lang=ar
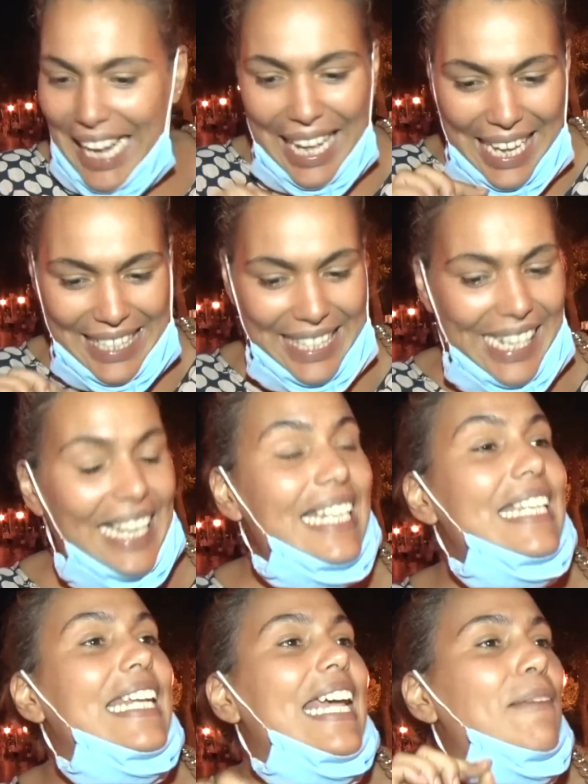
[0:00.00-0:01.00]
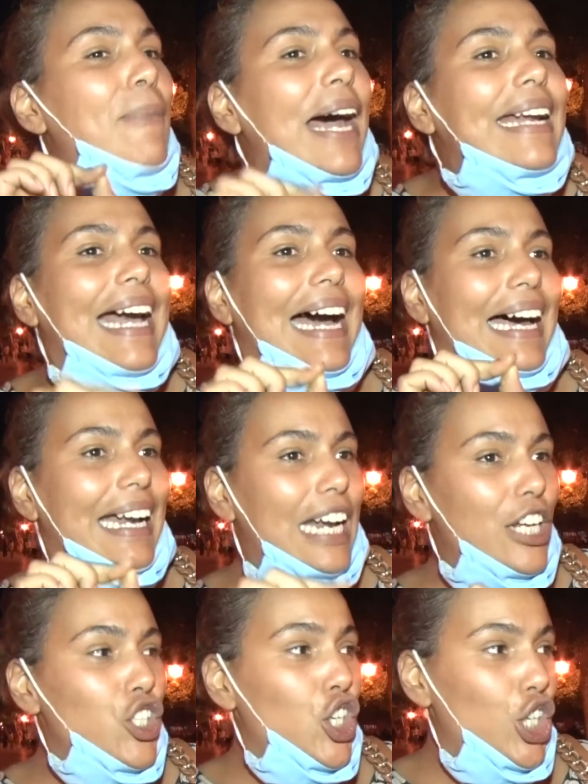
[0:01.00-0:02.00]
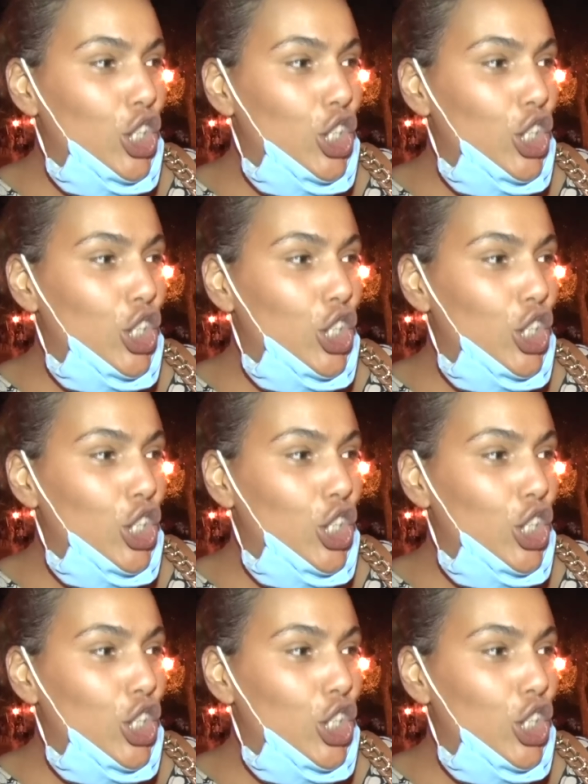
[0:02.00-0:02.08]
اسالني بركه على الراجل